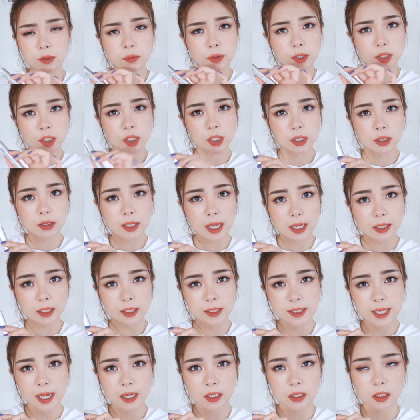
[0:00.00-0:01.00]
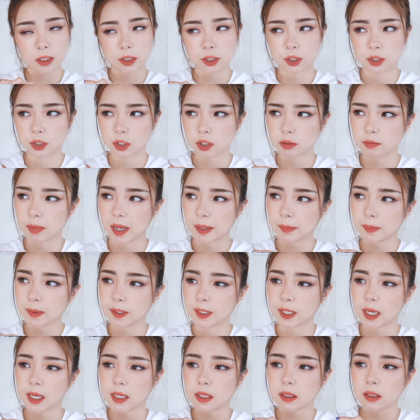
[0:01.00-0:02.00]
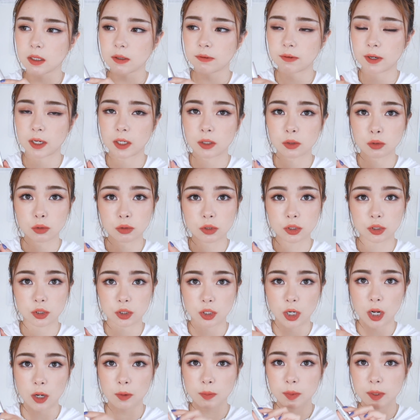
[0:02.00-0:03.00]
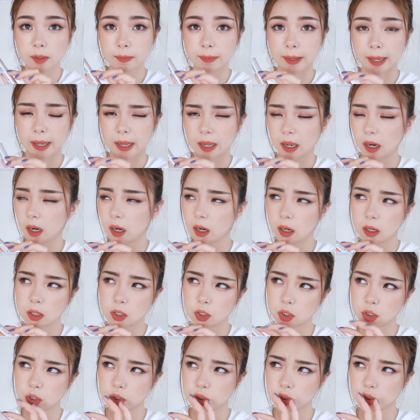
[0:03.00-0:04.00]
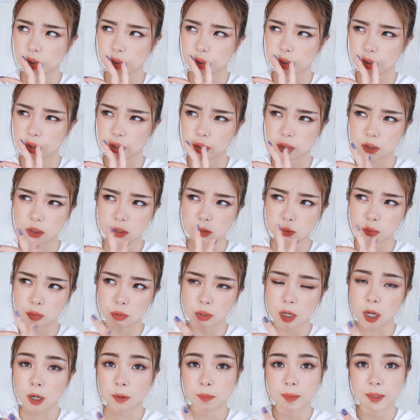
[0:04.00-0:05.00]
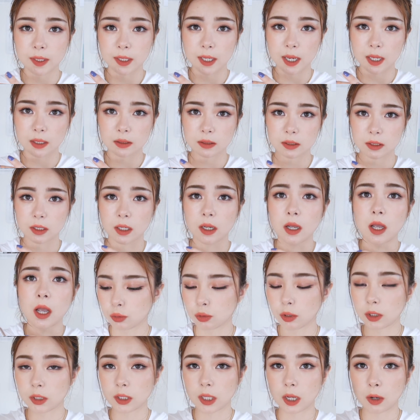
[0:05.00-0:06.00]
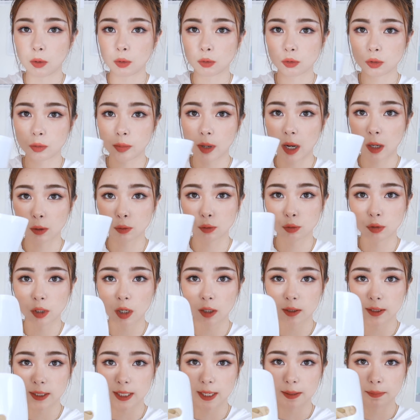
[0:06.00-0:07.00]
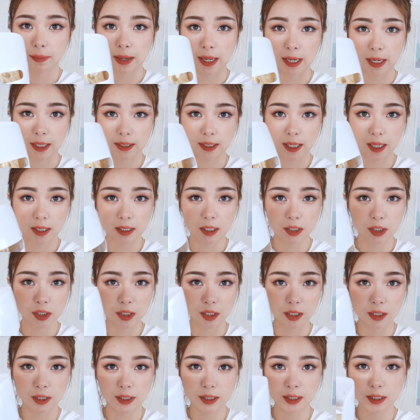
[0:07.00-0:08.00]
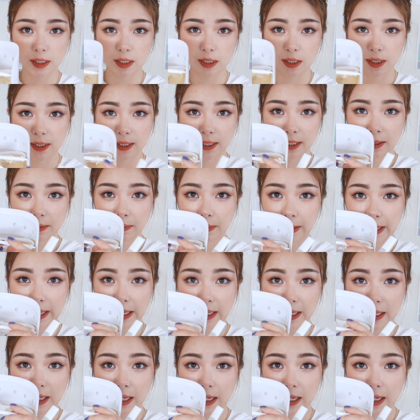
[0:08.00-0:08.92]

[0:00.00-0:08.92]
因为这个它的价格其实是蛮便宜的，反正就几十澳币吧，二十多澳币的样子。所以呢，我就跑去药店买了它的这个进阶版。